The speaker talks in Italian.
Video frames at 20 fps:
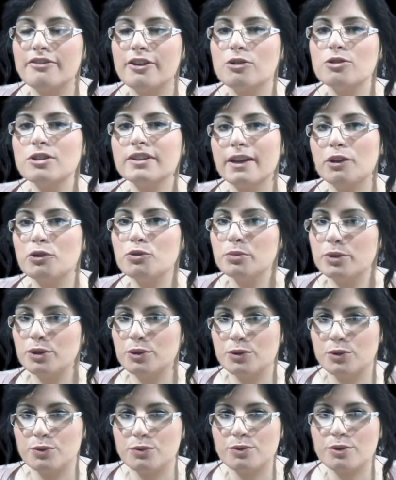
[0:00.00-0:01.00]
per le facoltà a
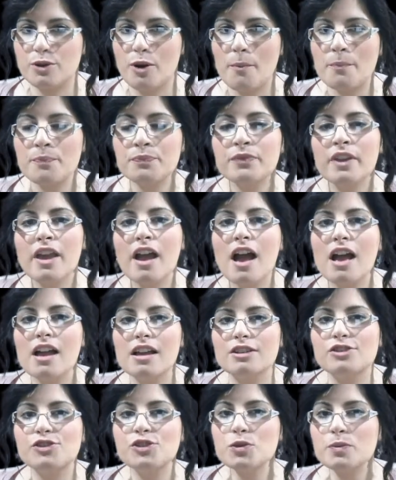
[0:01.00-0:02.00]
numero chiuso.
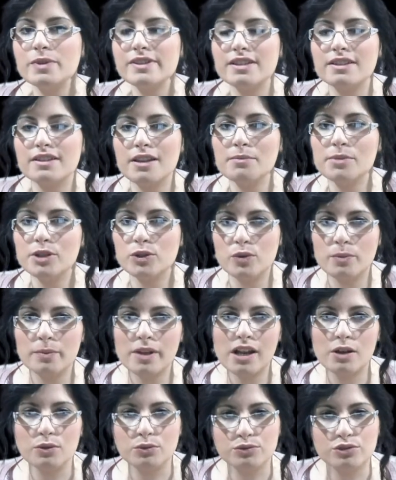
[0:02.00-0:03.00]
Il 5 settembre
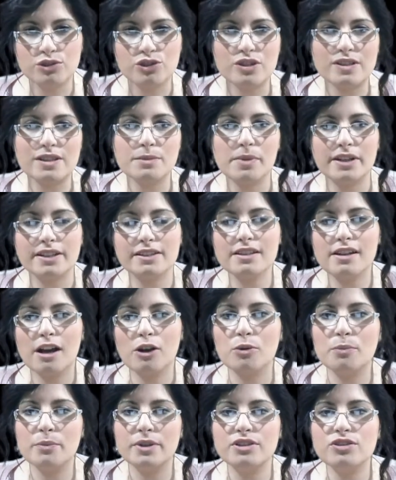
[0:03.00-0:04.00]
2011 si
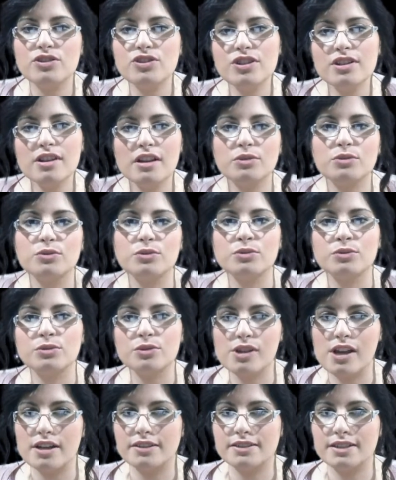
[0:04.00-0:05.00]
partirà con medicina ed
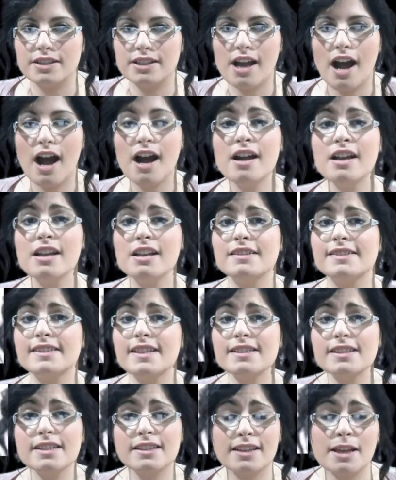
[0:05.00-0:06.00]
odontoiatria,
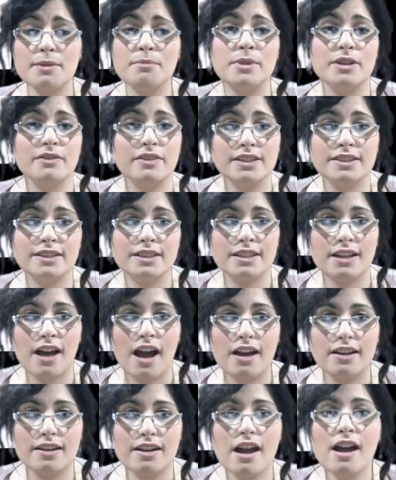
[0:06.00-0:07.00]
il 6 settembre
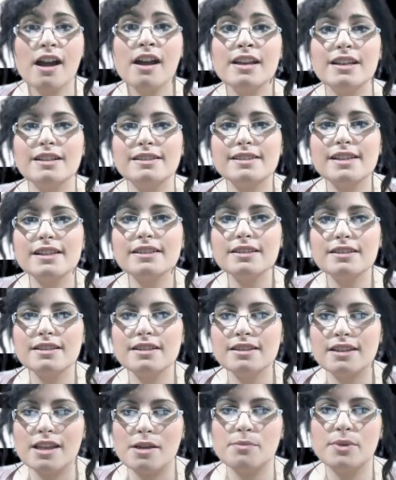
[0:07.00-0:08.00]
veterinaria, il
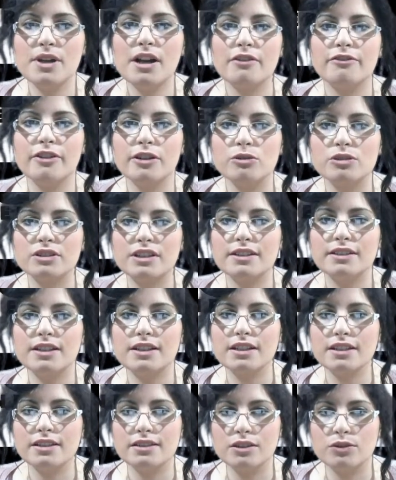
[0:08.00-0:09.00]
7 settembre la
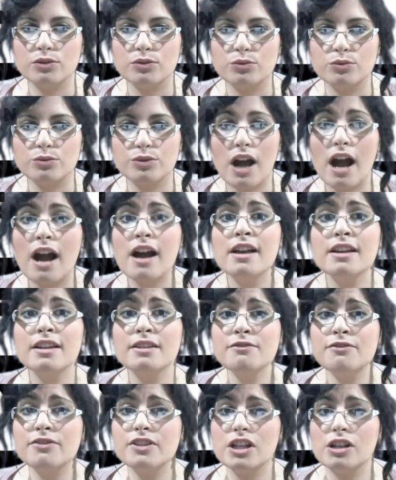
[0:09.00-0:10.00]
facoltà di architettura,
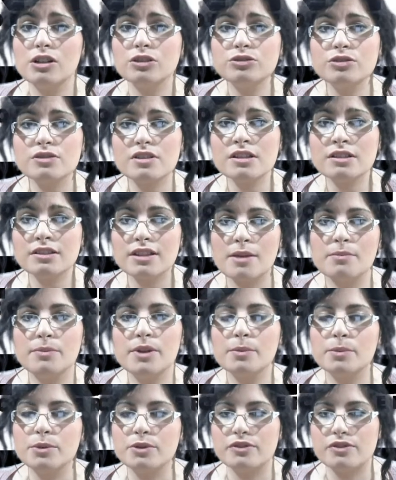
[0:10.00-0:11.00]
infine l'8
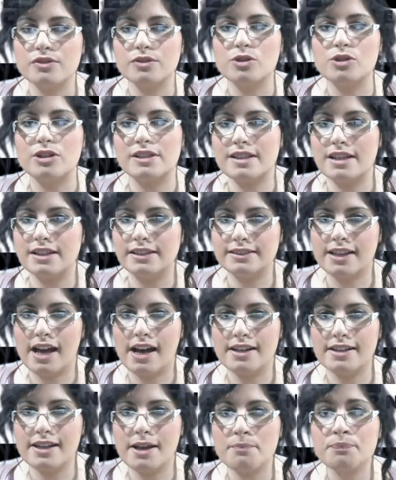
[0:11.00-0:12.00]
settembre professioni
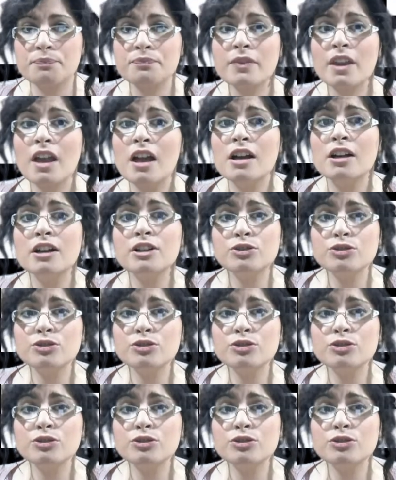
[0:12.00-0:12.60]
sanitarie.